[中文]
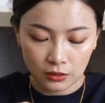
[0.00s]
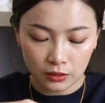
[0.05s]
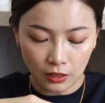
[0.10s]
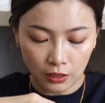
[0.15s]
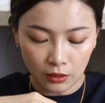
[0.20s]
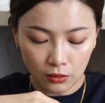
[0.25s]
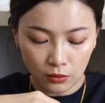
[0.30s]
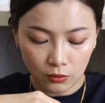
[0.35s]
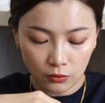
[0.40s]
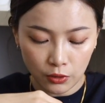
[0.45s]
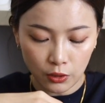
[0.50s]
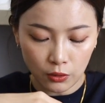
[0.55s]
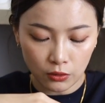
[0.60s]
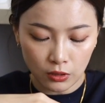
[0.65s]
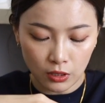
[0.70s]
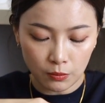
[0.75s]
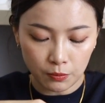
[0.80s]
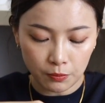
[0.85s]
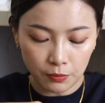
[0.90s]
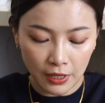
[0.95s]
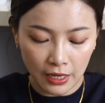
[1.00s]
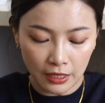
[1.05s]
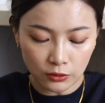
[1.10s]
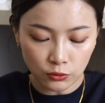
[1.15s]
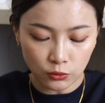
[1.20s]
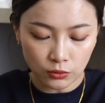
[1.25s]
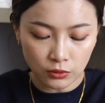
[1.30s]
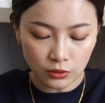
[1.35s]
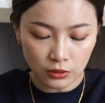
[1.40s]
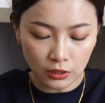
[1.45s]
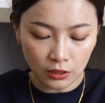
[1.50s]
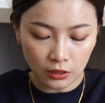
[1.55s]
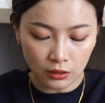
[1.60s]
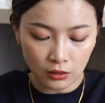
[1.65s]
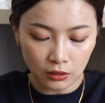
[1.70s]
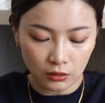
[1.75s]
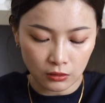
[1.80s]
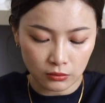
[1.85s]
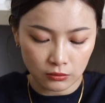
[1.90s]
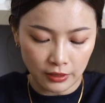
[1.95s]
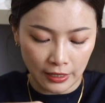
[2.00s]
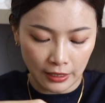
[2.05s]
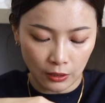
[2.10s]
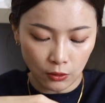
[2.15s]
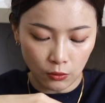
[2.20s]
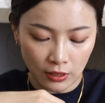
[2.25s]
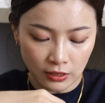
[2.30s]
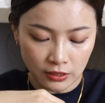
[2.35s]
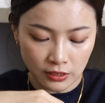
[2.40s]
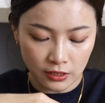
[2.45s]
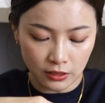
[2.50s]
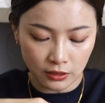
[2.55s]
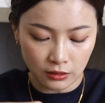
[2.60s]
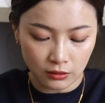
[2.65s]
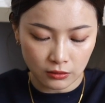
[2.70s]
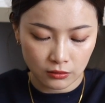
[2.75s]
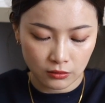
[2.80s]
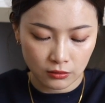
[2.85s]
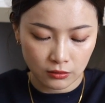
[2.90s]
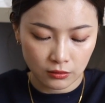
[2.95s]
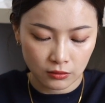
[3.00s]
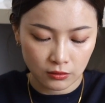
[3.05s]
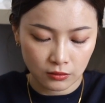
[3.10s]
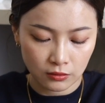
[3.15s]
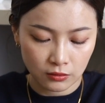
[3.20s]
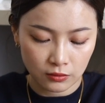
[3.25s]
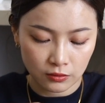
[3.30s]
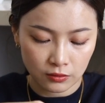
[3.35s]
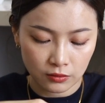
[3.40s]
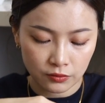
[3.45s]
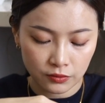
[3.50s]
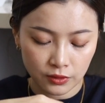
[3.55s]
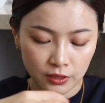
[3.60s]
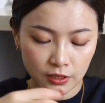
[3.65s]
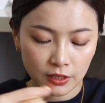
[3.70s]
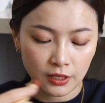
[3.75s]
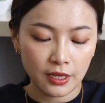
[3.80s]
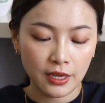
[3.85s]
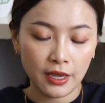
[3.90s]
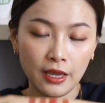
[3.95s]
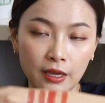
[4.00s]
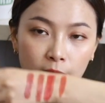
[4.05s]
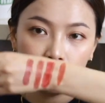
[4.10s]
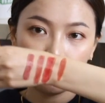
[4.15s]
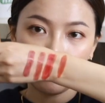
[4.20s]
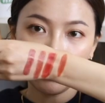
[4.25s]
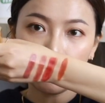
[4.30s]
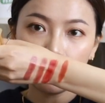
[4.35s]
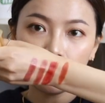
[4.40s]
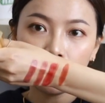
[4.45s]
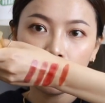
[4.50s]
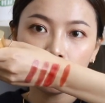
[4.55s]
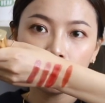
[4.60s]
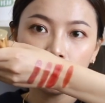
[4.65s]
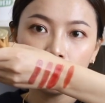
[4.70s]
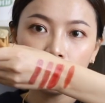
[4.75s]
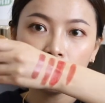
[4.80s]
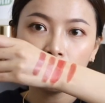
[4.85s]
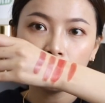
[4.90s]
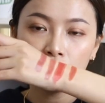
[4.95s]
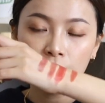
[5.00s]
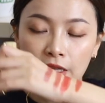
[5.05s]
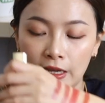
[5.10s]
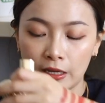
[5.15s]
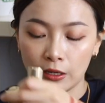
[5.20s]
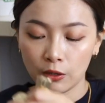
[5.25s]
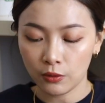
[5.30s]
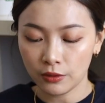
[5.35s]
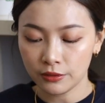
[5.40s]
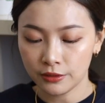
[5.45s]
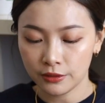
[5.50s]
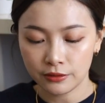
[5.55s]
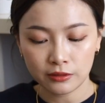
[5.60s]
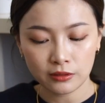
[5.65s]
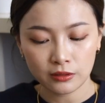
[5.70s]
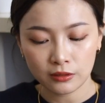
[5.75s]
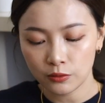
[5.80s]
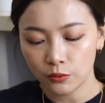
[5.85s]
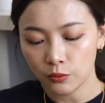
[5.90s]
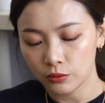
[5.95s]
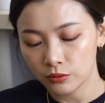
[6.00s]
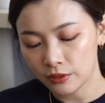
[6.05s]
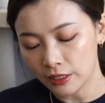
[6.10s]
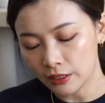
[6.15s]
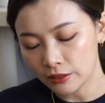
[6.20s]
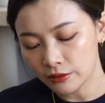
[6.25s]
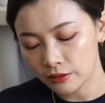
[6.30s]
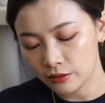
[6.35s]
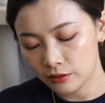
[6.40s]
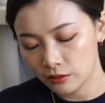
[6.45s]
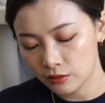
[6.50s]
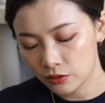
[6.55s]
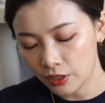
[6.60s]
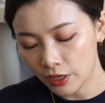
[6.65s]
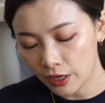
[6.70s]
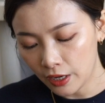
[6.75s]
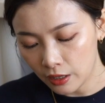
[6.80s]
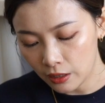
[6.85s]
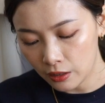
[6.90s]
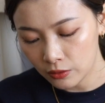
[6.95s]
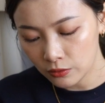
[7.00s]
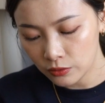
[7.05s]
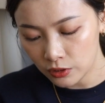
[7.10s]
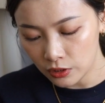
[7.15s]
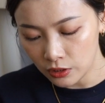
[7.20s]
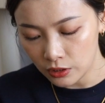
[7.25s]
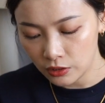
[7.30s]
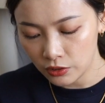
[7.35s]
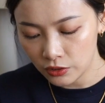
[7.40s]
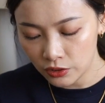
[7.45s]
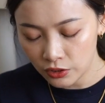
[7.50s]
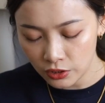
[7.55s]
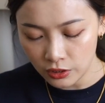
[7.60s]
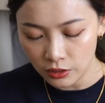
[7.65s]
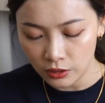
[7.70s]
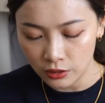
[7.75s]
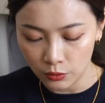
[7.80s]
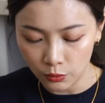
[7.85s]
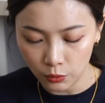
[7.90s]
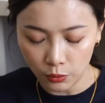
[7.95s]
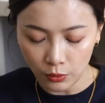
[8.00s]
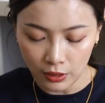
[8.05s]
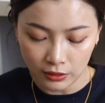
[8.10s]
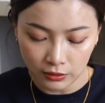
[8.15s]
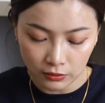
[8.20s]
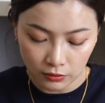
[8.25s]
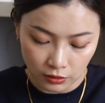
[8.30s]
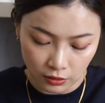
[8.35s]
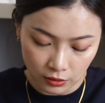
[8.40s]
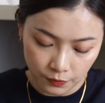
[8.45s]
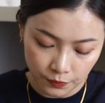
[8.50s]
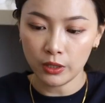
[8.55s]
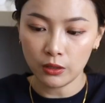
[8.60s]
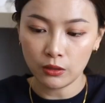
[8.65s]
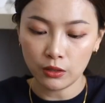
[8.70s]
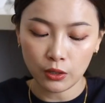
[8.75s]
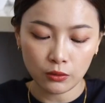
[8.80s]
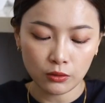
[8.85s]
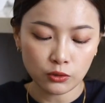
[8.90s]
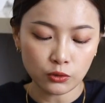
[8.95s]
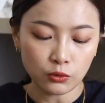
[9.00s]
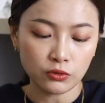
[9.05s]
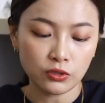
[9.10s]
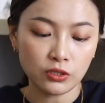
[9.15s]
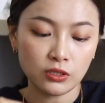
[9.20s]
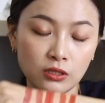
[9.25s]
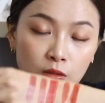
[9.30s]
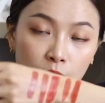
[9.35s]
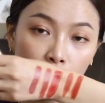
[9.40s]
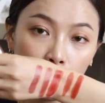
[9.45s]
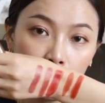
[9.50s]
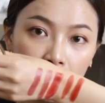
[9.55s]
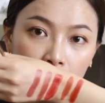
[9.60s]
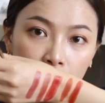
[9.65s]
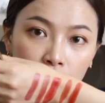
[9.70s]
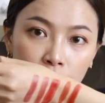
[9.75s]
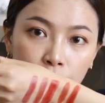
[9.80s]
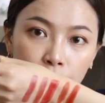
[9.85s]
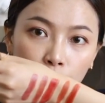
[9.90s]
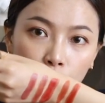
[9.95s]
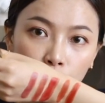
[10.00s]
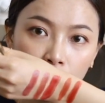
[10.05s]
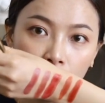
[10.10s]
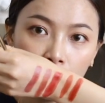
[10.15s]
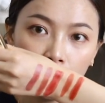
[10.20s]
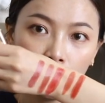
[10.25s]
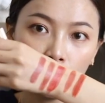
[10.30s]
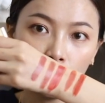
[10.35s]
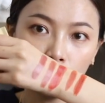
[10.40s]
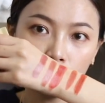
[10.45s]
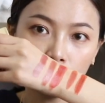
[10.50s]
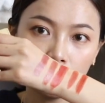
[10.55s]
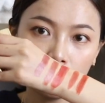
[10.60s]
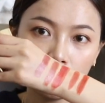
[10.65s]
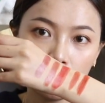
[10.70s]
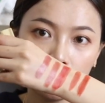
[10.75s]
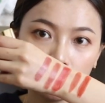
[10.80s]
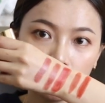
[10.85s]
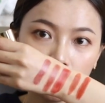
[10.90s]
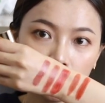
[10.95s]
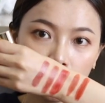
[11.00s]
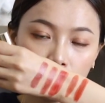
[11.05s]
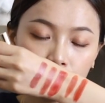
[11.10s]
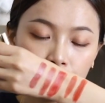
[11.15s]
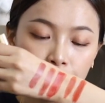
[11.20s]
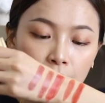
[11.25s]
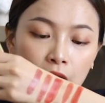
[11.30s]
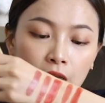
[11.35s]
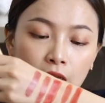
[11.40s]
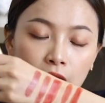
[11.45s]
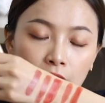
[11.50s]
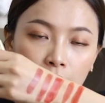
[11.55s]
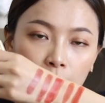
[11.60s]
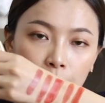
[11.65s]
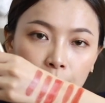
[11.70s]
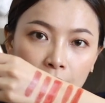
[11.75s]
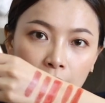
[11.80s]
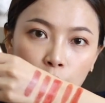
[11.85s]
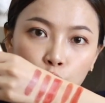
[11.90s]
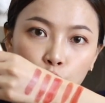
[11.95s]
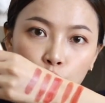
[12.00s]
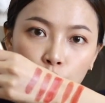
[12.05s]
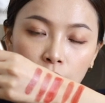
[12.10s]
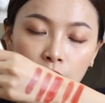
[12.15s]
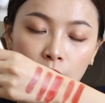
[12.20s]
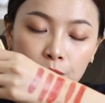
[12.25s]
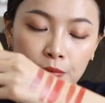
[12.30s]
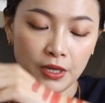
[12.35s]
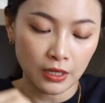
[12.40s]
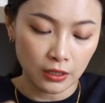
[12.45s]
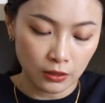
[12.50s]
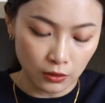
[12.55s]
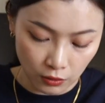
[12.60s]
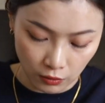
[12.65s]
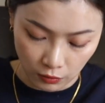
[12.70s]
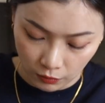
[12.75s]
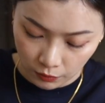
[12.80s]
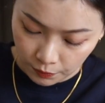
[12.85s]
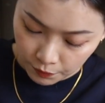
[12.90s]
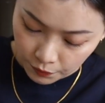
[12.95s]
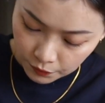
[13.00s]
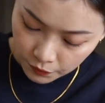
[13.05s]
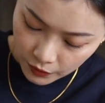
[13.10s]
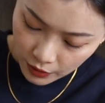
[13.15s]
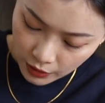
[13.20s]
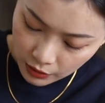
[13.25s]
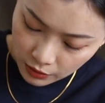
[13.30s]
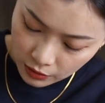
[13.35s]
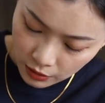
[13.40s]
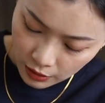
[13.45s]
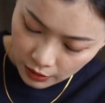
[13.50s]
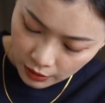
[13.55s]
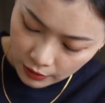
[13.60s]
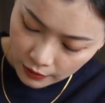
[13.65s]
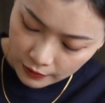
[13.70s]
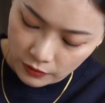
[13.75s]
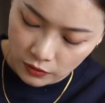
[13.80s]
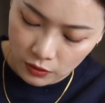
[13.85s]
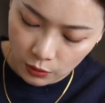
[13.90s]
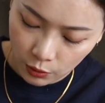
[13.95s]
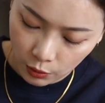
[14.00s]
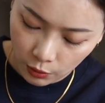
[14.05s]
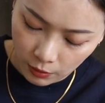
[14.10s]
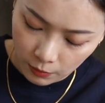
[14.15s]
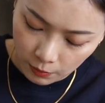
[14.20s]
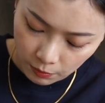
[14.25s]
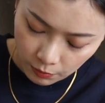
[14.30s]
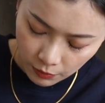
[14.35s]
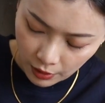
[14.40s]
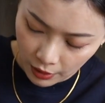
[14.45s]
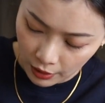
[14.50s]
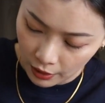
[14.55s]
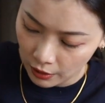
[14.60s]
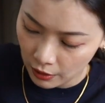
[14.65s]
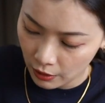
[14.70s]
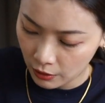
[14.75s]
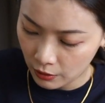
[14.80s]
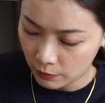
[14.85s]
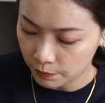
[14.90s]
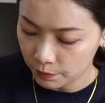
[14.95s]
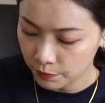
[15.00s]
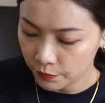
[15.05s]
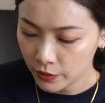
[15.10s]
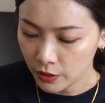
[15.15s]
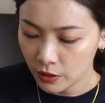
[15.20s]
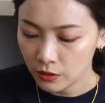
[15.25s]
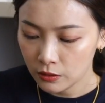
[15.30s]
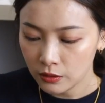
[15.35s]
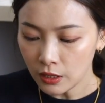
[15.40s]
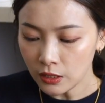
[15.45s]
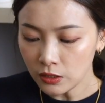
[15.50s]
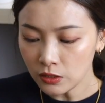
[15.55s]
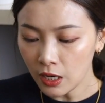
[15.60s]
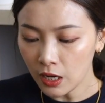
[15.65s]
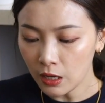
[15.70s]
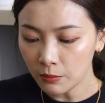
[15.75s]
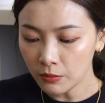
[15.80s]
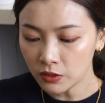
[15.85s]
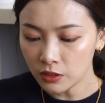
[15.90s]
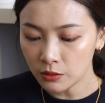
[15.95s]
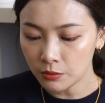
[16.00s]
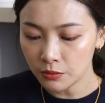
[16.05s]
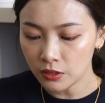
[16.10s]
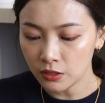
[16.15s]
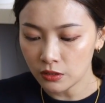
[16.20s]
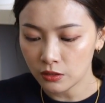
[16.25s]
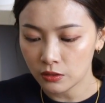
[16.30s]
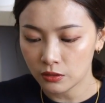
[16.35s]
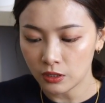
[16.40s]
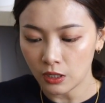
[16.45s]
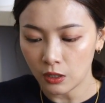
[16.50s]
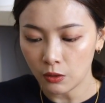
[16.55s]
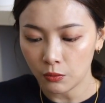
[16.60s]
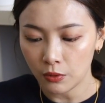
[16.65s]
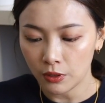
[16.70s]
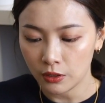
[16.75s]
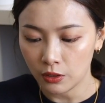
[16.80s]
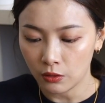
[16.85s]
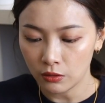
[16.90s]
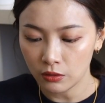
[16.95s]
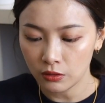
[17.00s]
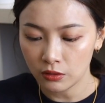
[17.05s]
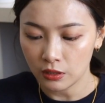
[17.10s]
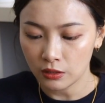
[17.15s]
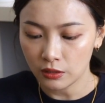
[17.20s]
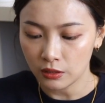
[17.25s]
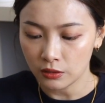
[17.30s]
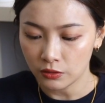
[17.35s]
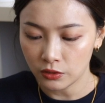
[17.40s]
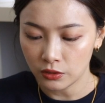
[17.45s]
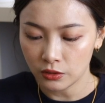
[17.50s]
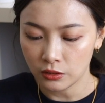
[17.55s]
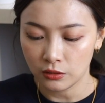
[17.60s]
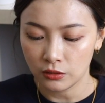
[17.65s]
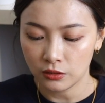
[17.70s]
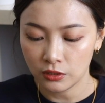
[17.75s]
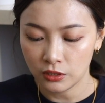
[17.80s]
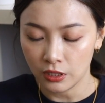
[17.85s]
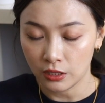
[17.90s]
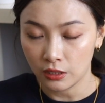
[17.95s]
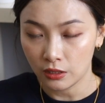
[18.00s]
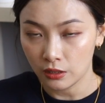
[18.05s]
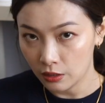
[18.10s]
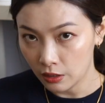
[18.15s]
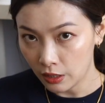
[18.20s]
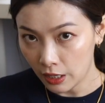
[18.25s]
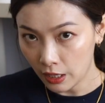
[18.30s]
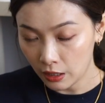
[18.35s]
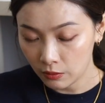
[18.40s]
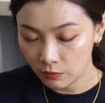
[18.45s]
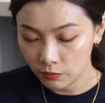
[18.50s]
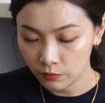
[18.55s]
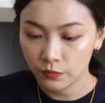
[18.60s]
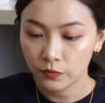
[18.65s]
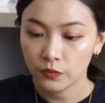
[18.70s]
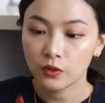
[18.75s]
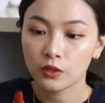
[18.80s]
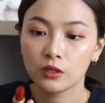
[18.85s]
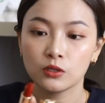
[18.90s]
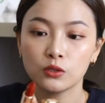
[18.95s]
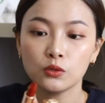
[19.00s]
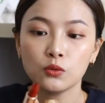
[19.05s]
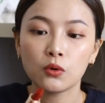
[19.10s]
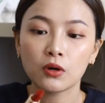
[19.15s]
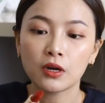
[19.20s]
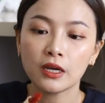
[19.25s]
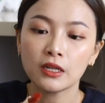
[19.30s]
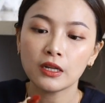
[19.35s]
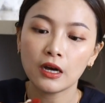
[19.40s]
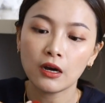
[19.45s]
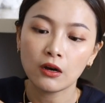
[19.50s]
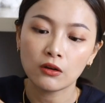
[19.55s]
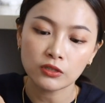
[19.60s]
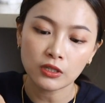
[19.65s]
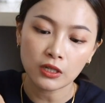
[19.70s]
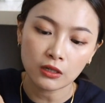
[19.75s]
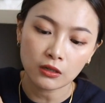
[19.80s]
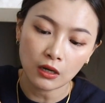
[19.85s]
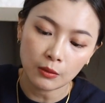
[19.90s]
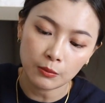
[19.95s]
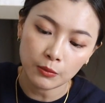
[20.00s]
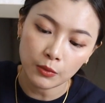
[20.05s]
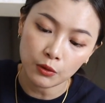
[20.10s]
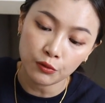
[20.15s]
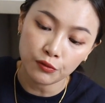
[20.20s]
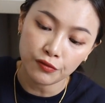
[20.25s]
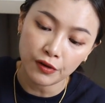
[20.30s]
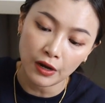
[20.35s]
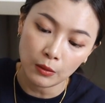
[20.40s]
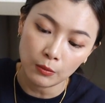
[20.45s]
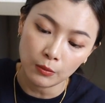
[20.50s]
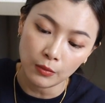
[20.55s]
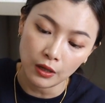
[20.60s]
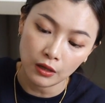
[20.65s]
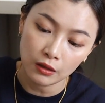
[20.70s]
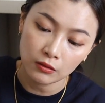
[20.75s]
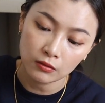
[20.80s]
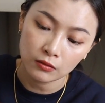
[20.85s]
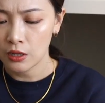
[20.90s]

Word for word: 然后六一八就是那个南瓜色，很漂亮的一个南瓜色，这是我当时超级喜欢的。然后六一九是一个比较偏枫叶红的颜色，一个偏橘，一个偏红。发现这两个颜色都很美，但是它们是不是稍微有一点点时间了啊？可是我看它好像还没有发霉，